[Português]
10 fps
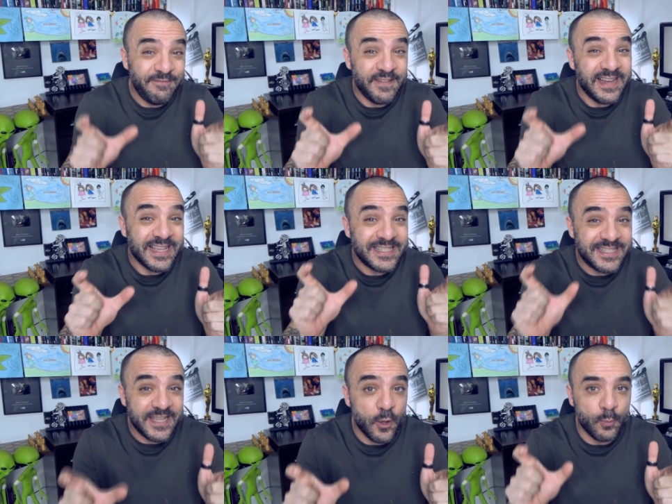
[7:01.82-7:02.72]

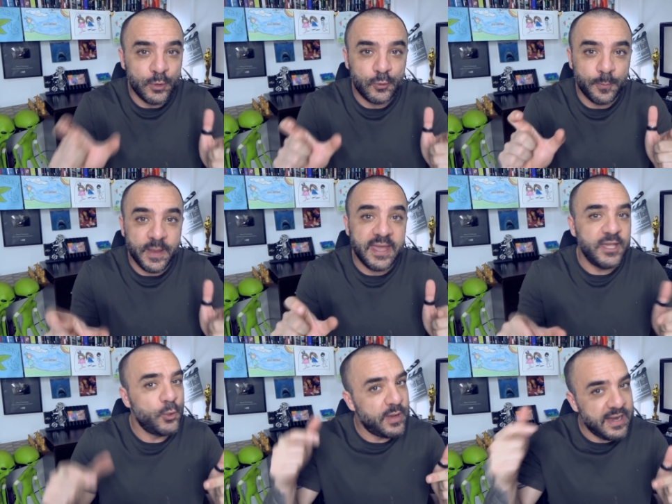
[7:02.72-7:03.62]
envelheceu muito
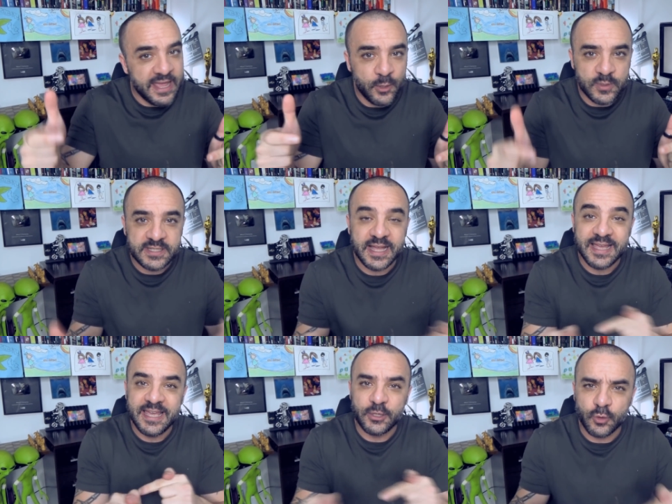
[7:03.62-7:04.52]
bem e o elenco está
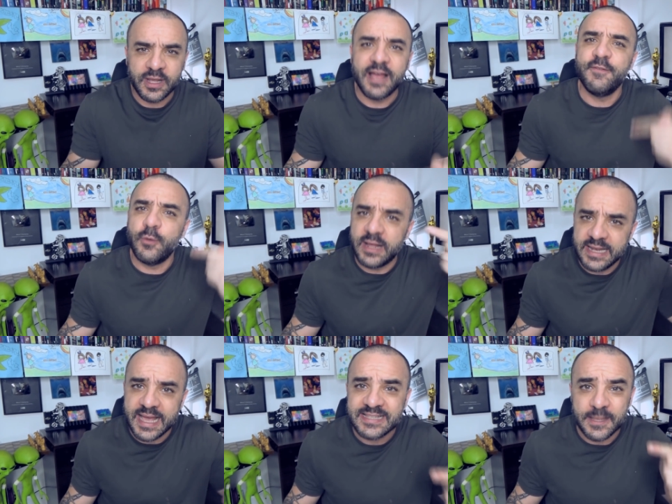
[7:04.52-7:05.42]
irretocável.
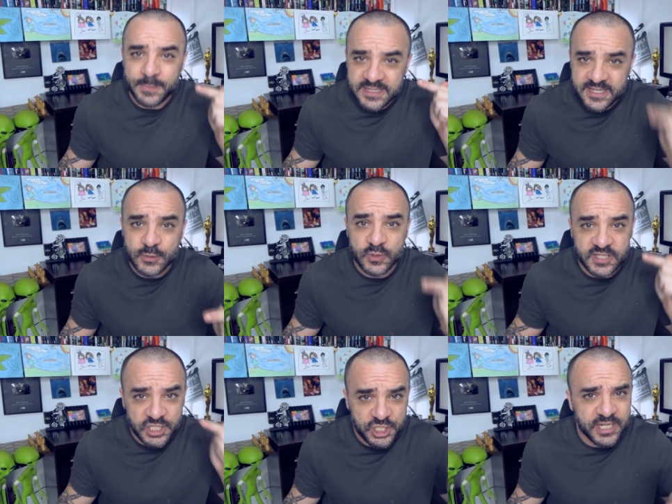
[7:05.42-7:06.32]
Aliás, é preciso que
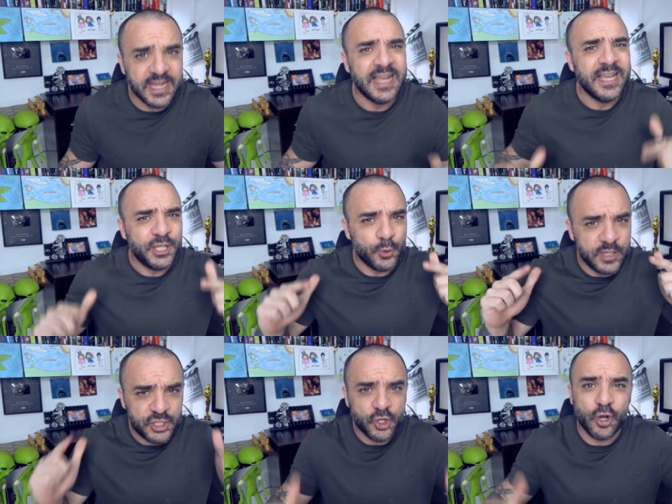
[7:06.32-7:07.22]
se diga que o
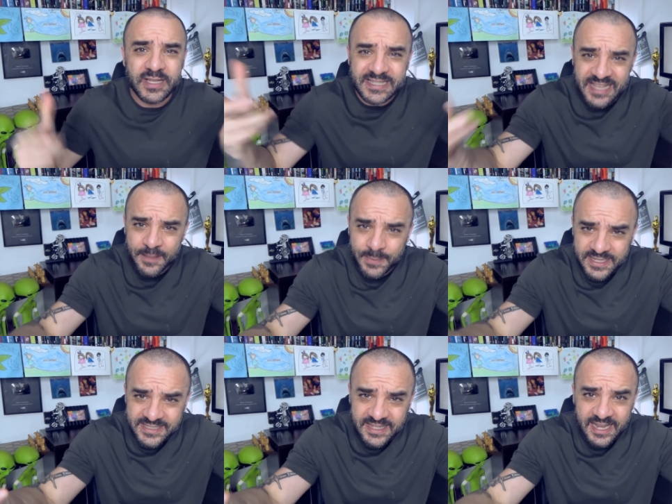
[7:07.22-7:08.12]
Hitchcock
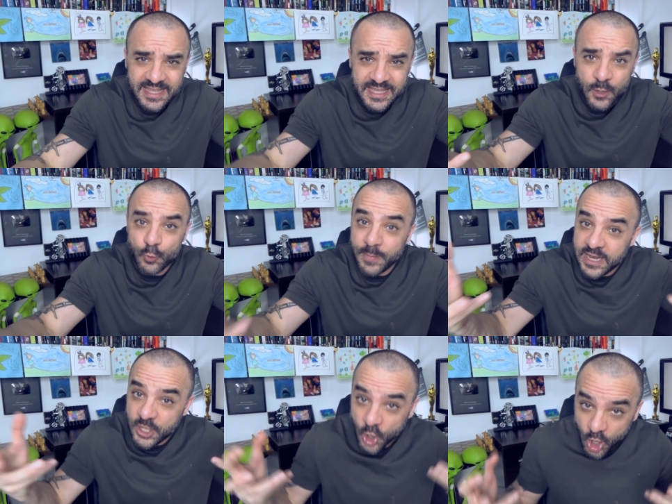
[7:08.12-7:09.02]
sempre extraía o
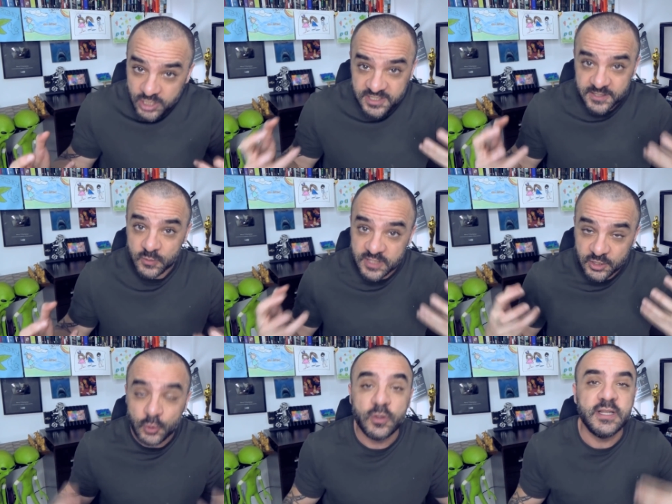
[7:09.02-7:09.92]
melhor de seus
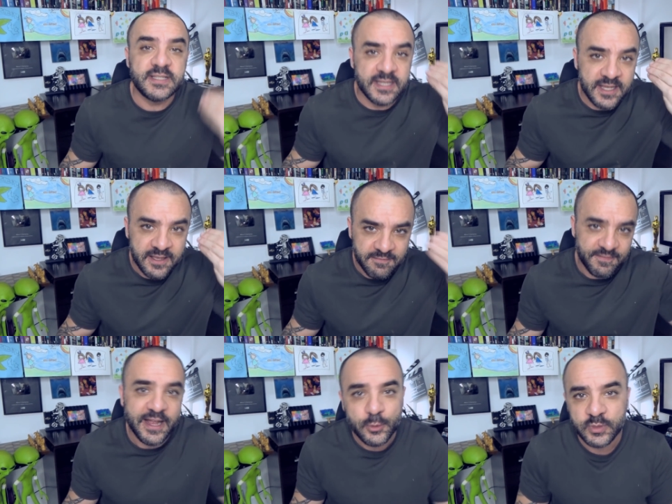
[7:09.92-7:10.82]
atores
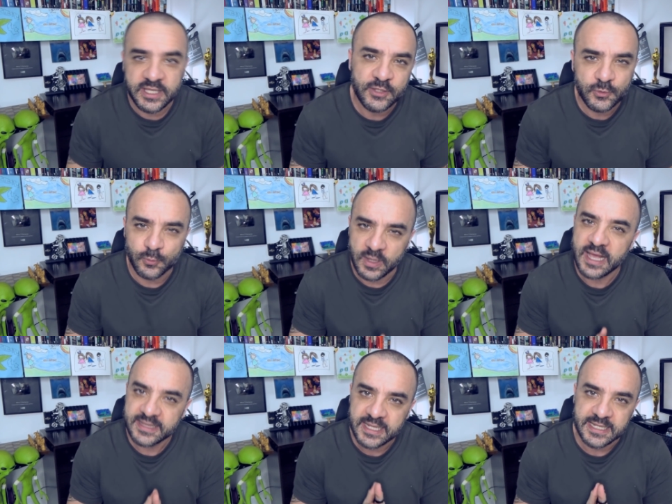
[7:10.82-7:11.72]
vale o quinto
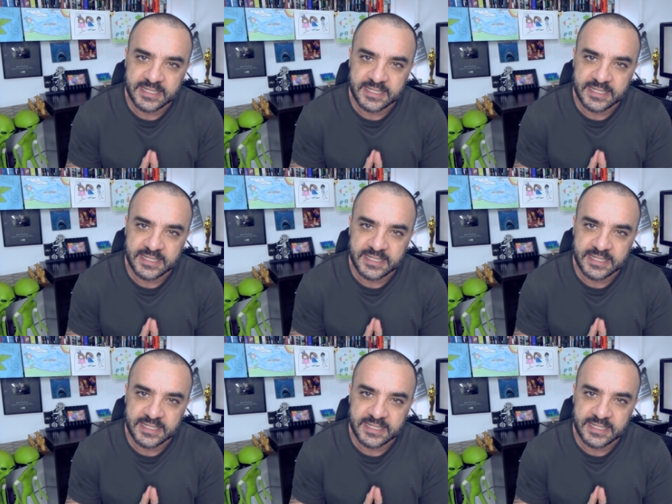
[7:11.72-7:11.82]
lugar na